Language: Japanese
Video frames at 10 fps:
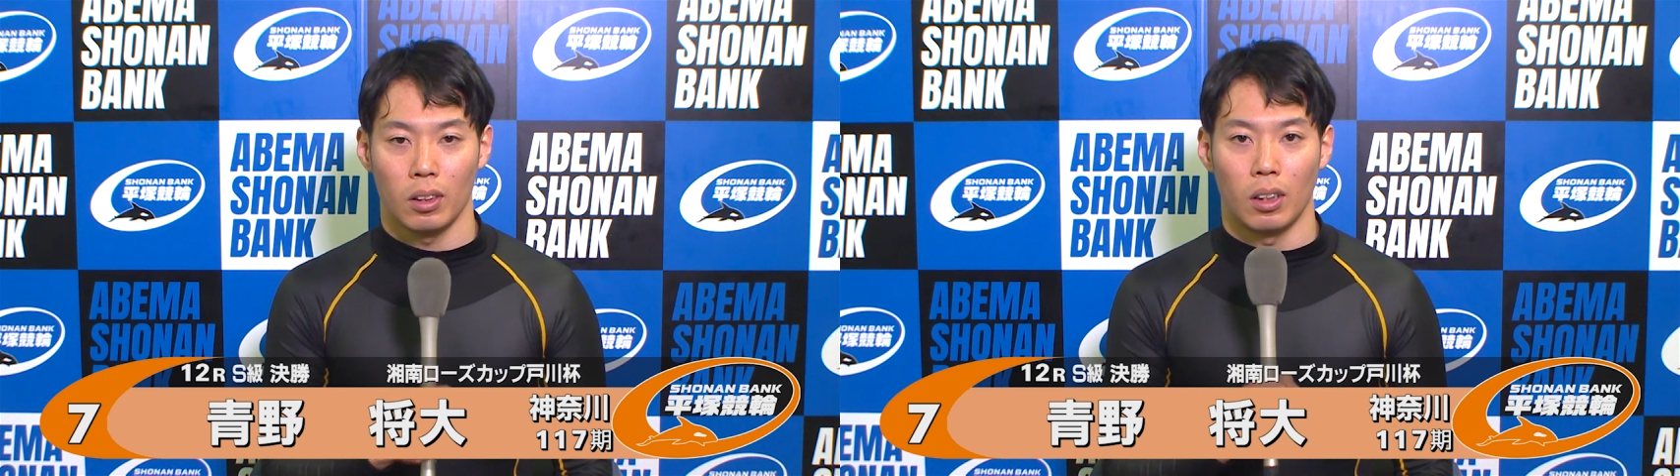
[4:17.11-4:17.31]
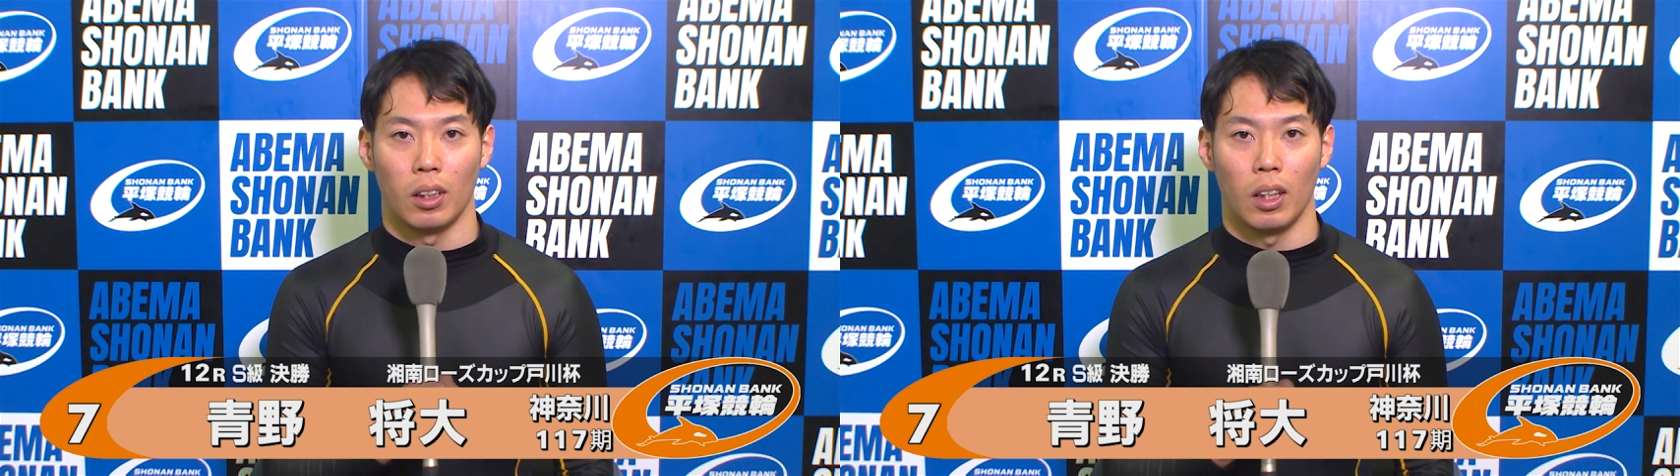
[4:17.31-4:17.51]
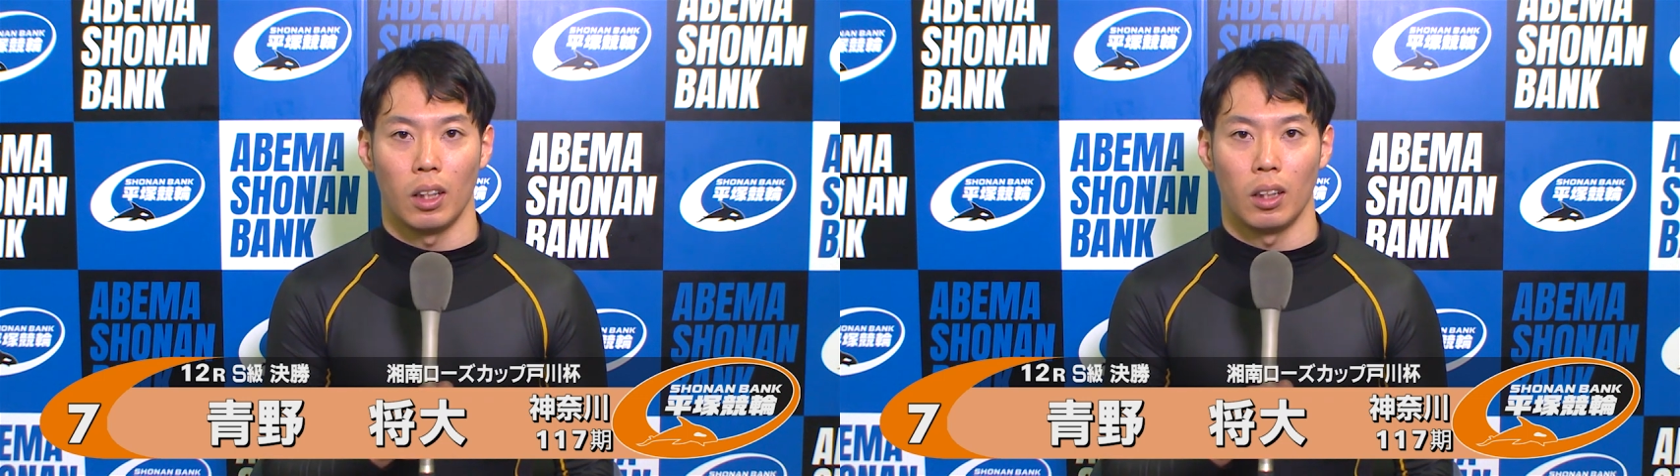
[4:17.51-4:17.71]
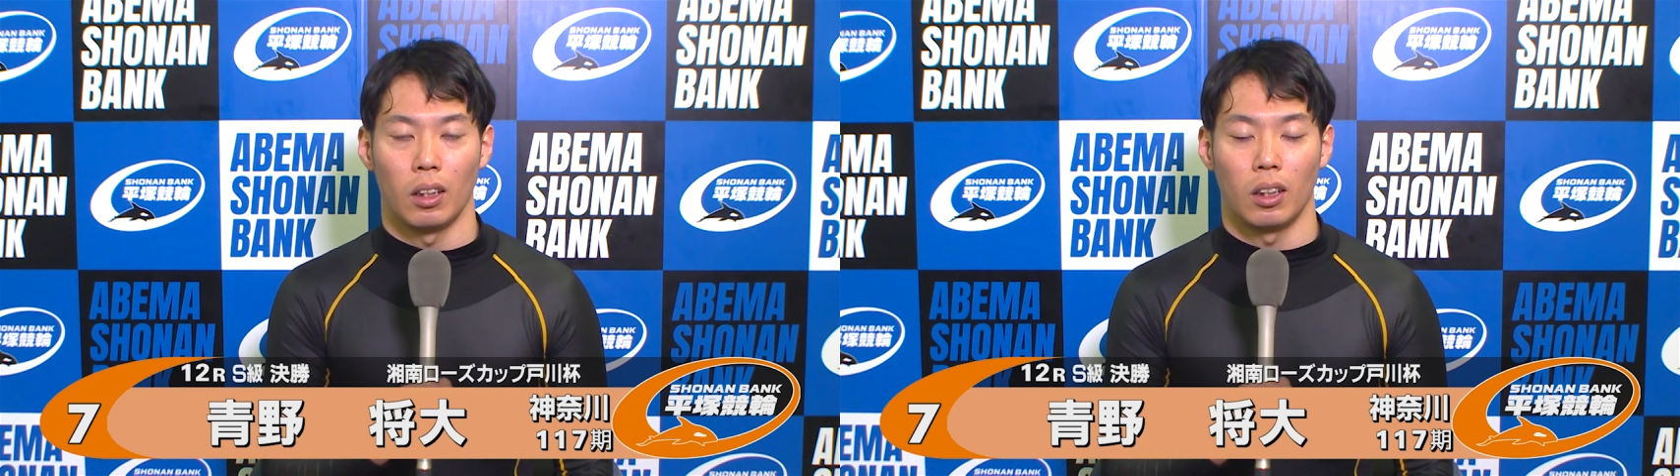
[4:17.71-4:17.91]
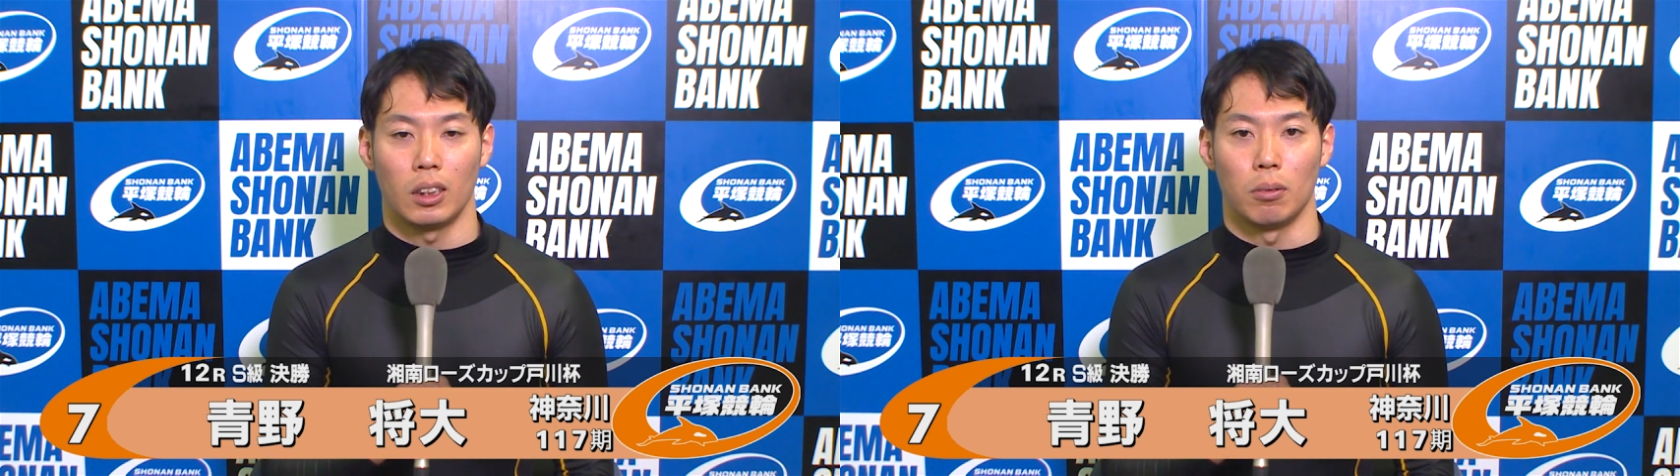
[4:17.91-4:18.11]
はい、
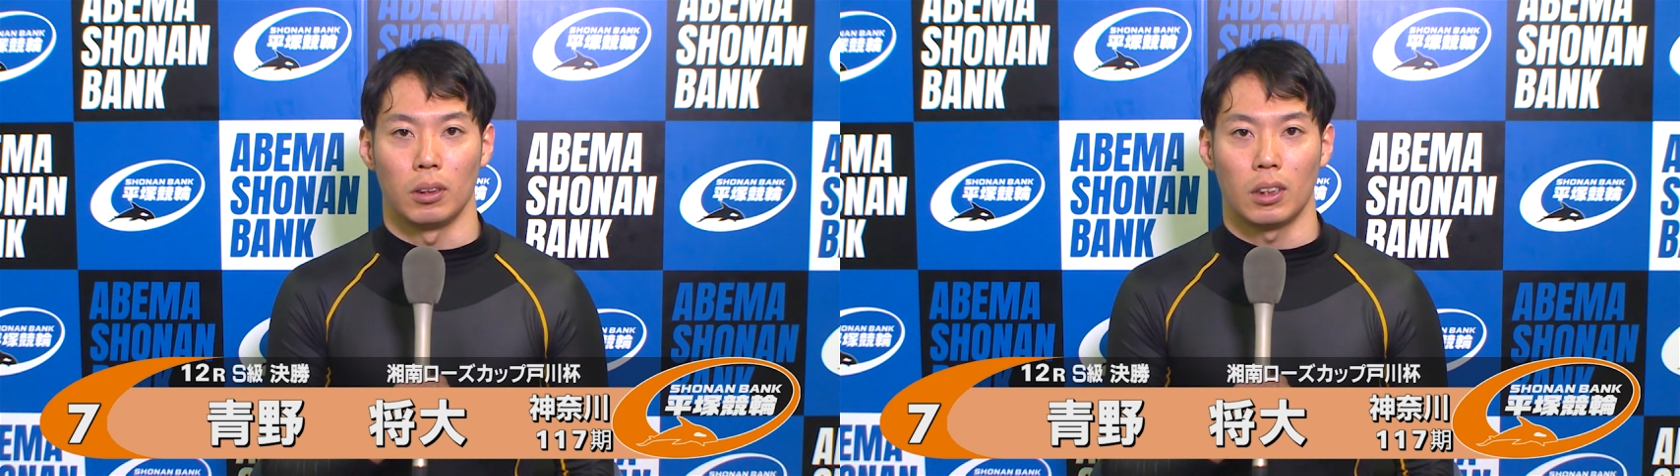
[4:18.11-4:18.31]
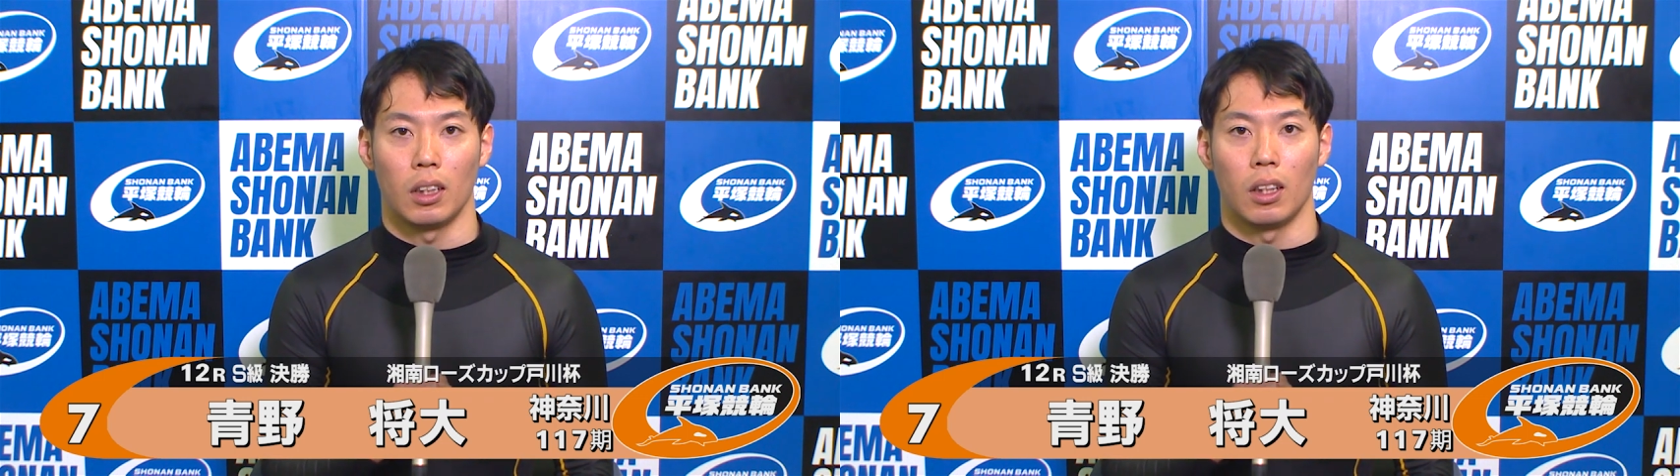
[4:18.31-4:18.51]
えー、明日もしっか